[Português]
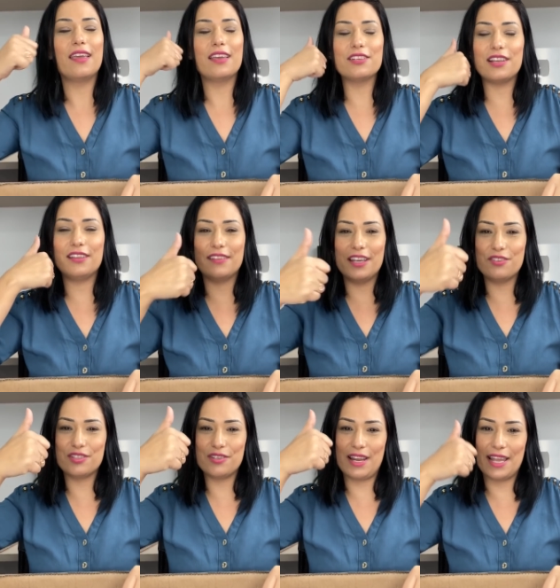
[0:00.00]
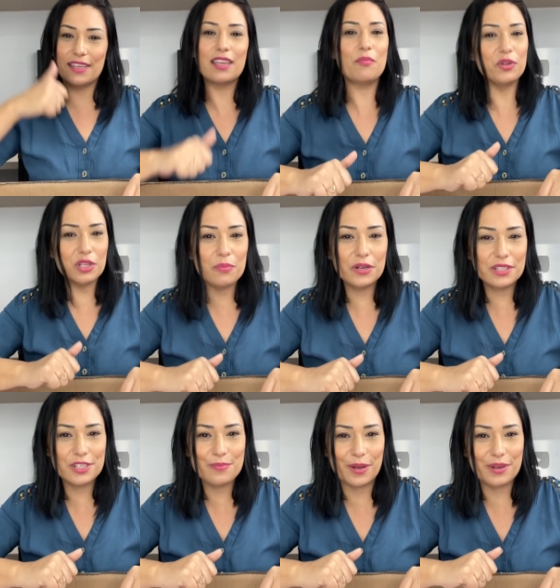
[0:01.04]
e já deixa o seu like que é muito
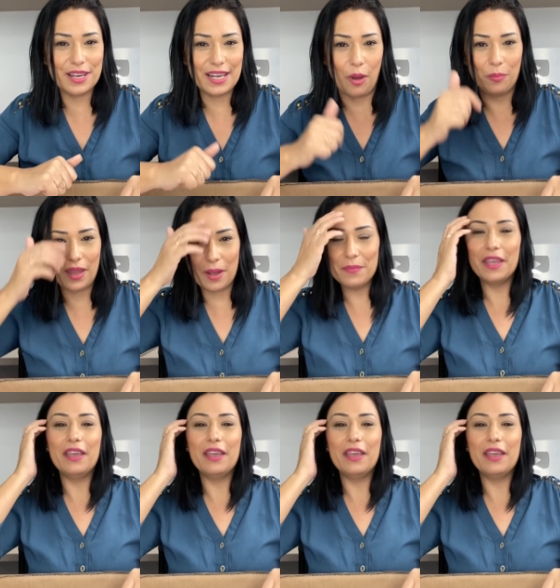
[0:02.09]
importante para o canal, tá?